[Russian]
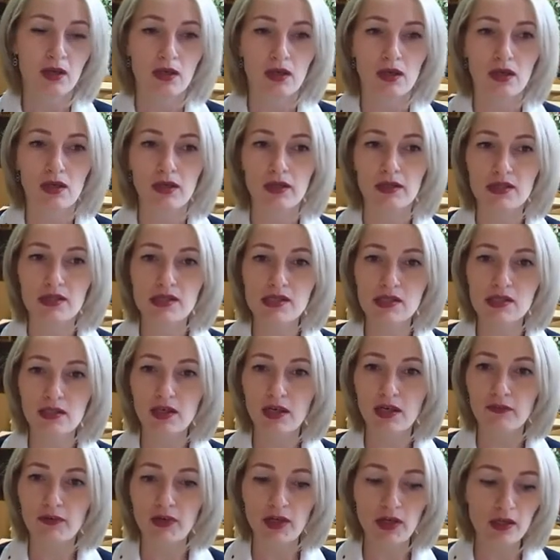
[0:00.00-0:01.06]

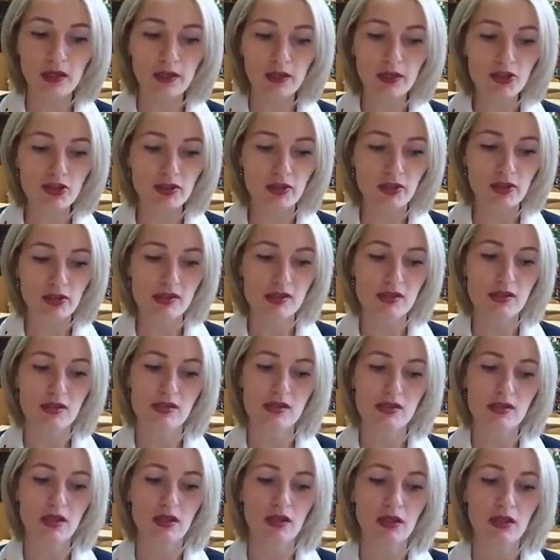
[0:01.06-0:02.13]
Языковая личность
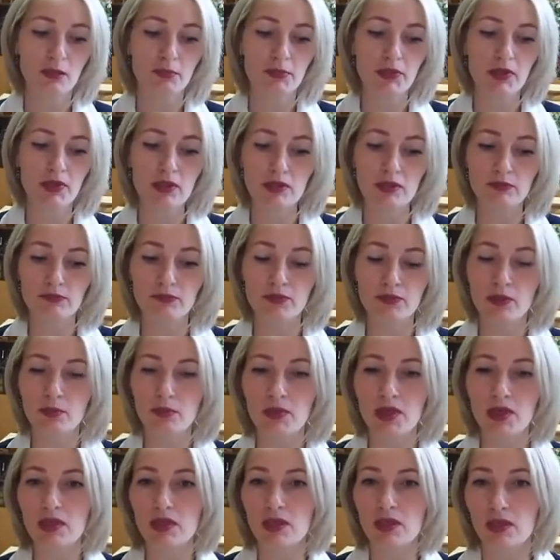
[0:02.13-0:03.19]
стала объектом
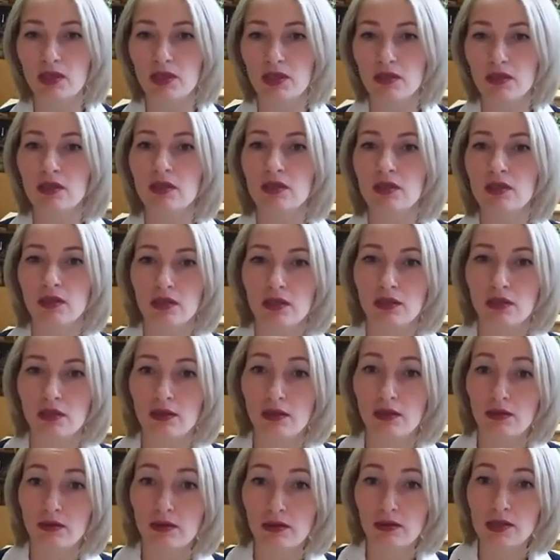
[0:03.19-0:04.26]
внимания
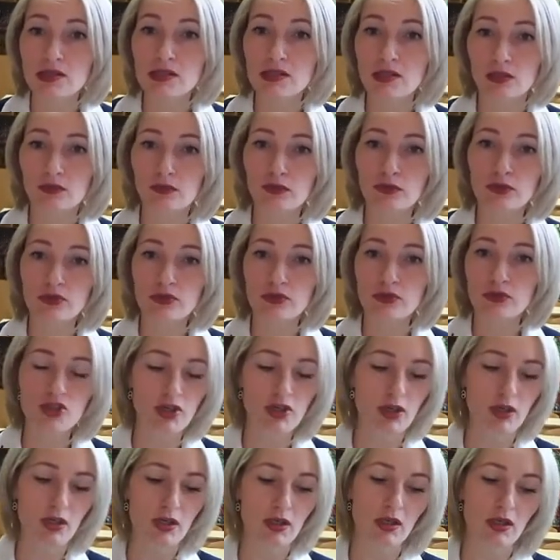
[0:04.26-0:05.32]
этих двух
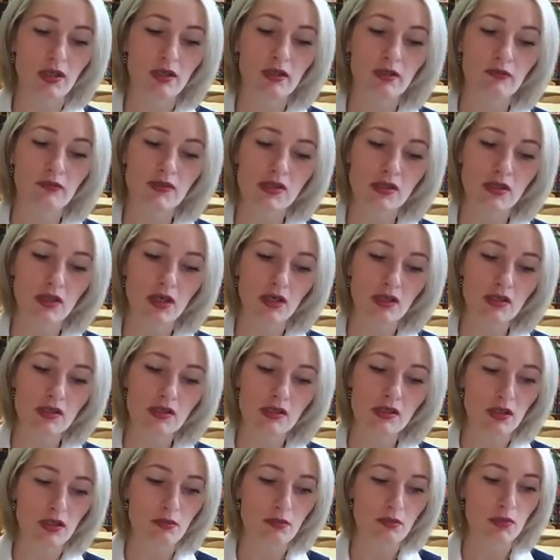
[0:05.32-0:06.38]
течений –
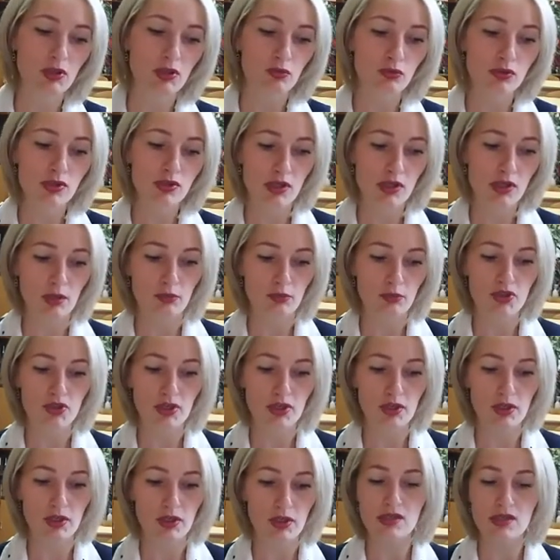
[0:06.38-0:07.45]
лингводидактики и методики
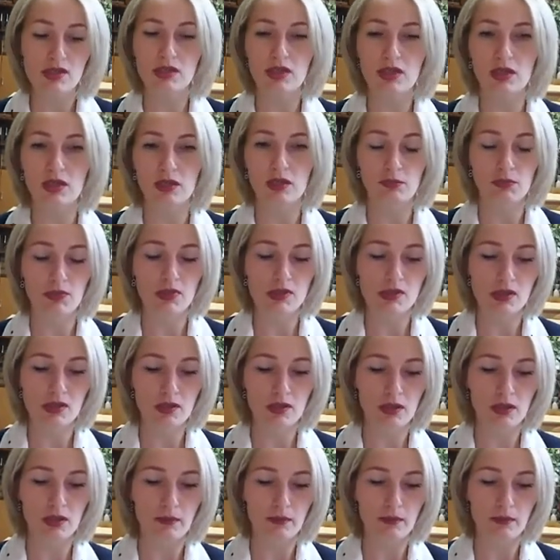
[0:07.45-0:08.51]
обучения иностранным
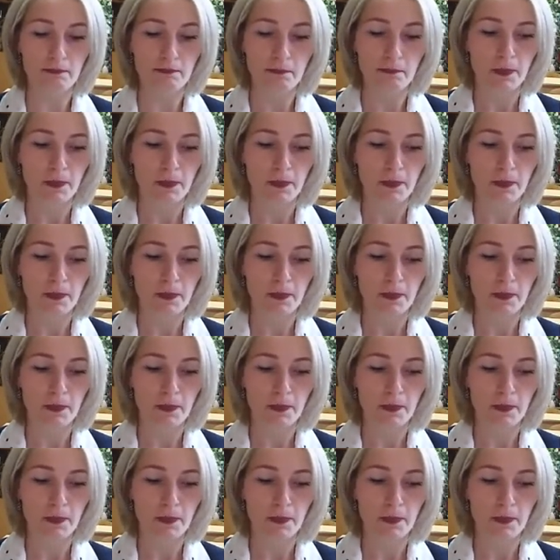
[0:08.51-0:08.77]
языкам.